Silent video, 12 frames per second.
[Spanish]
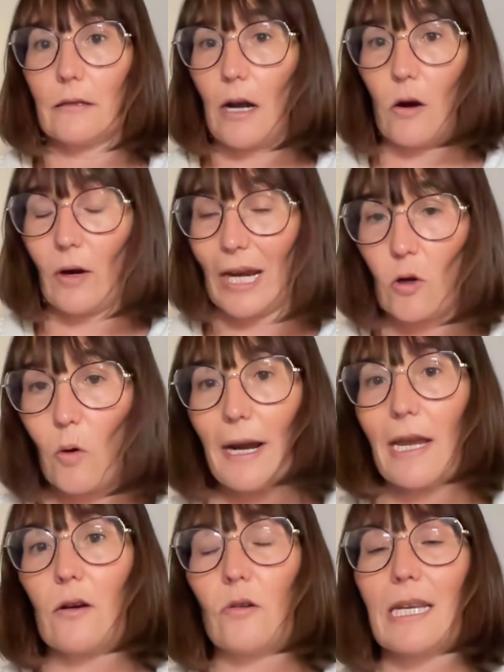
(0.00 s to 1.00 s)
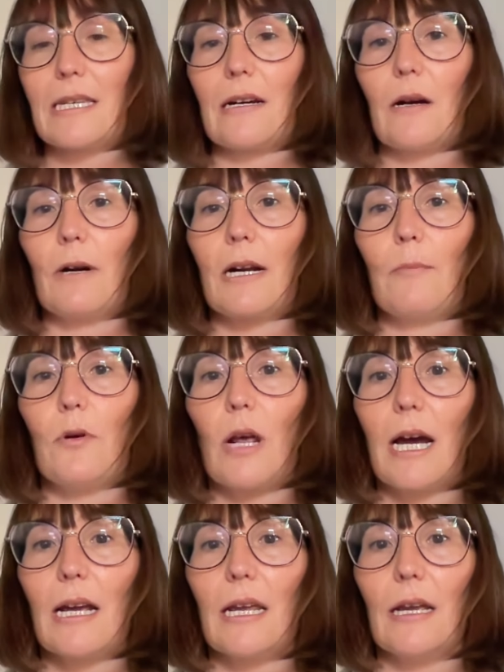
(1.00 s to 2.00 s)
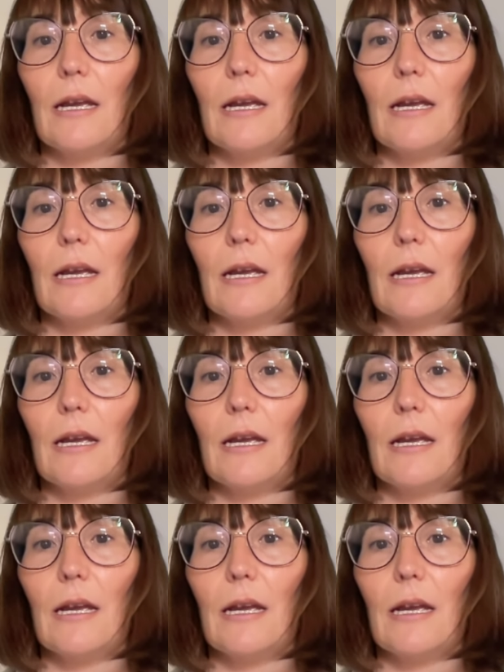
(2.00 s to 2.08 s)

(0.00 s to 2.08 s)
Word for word: Aunque no vaya con esa cámara por ahí,